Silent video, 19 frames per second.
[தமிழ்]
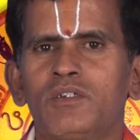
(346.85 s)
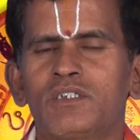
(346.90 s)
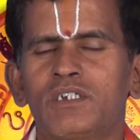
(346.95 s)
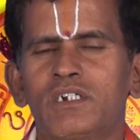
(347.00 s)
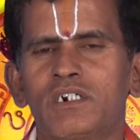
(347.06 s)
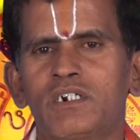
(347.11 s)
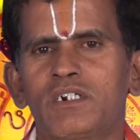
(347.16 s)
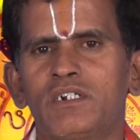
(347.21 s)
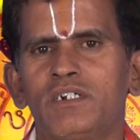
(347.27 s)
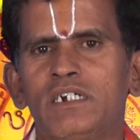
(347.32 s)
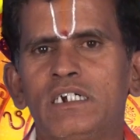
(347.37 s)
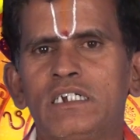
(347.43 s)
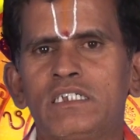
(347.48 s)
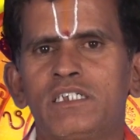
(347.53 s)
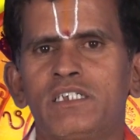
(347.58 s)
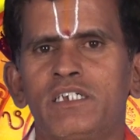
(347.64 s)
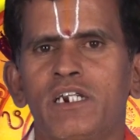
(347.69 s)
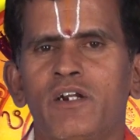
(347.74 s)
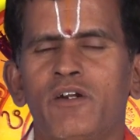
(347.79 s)
சற்று
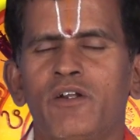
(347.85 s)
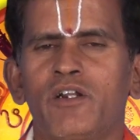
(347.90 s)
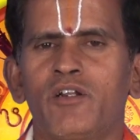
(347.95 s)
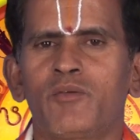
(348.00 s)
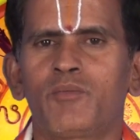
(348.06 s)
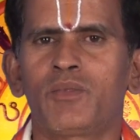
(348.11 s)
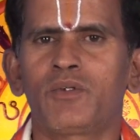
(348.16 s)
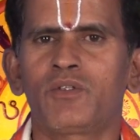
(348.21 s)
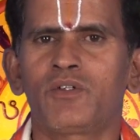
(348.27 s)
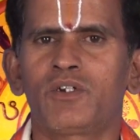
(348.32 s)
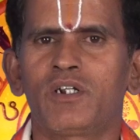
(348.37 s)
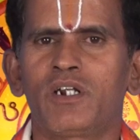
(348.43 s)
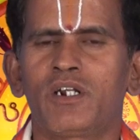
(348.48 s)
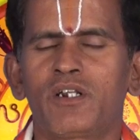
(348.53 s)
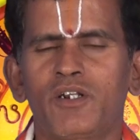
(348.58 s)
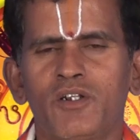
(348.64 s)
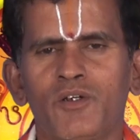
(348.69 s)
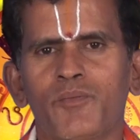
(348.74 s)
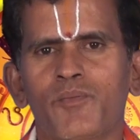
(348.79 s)
எச்சரிக்கையுடன் இருப்பது
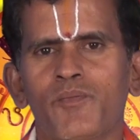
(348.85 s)
நன்று